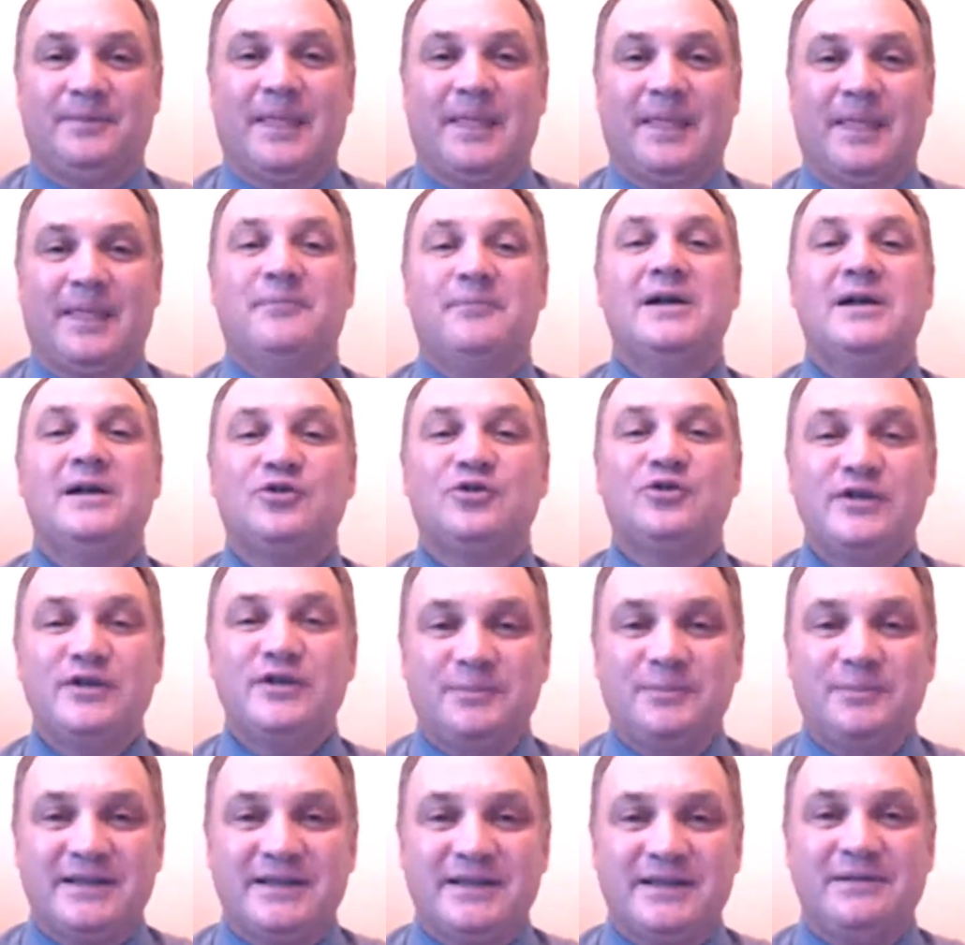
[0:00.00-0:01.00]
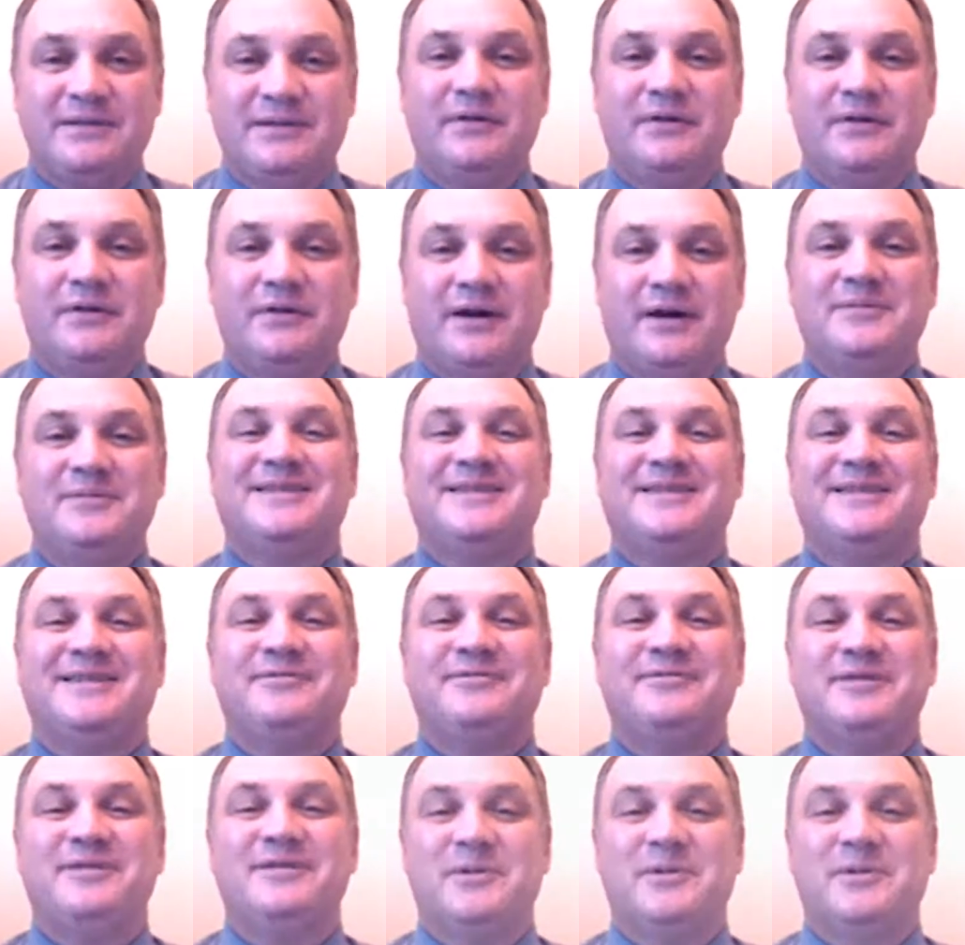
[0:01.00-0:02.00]
Большое спасибо вам за
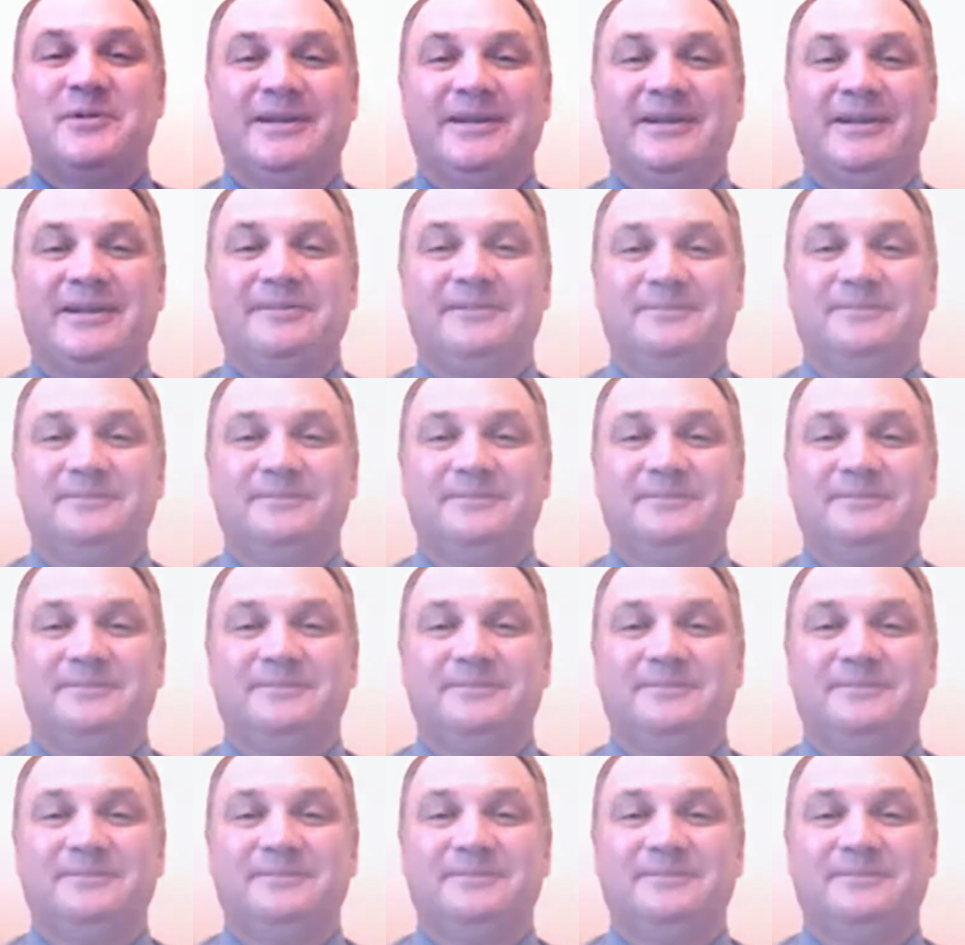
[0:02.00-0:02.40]
внимание.